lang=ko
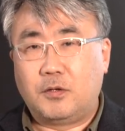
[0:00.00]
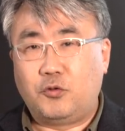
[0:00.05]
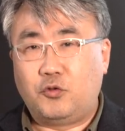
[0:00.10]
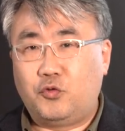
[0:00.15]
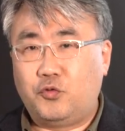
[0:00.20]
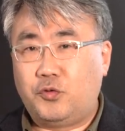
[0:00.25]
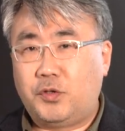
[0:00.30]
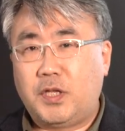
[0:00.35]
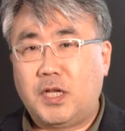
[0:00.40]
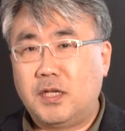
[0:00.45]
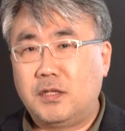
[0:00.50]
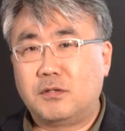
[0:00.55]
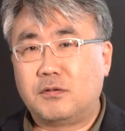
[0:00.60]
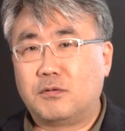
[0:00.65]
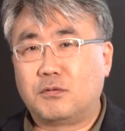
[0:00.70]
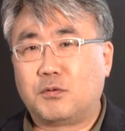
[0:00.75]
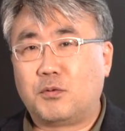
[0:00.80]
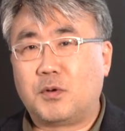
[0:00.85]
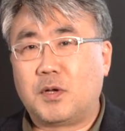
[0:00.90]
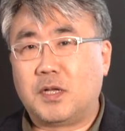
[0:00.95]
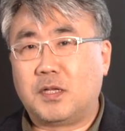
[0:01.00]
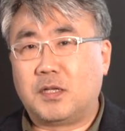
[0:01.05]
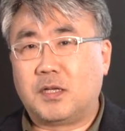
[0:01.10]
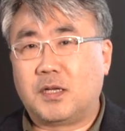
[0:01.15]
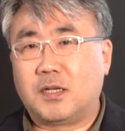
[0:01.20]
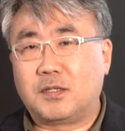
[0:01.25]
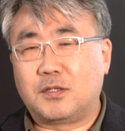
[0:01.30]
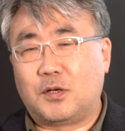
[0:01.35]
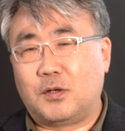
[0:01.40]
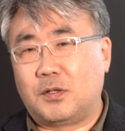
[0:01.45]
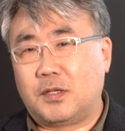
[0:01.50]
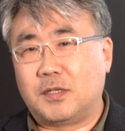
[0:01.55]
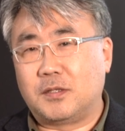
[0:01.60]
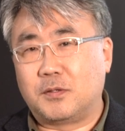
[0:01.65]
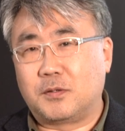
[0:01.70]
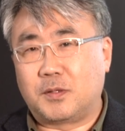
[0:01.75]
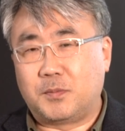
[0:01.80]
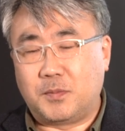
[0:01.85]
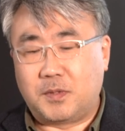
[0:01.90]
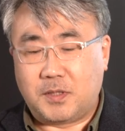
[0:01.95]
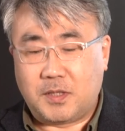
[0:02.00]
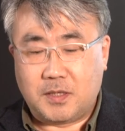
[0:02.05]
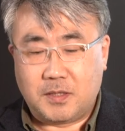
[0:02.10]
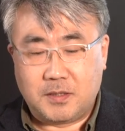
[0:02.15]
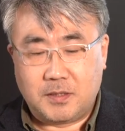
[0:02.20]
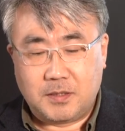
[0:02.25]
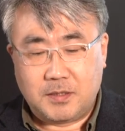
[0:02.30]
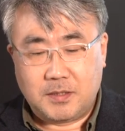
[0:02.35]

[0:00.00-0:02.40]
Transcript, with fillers: 유리한 정도가 아니라 절대적입니다.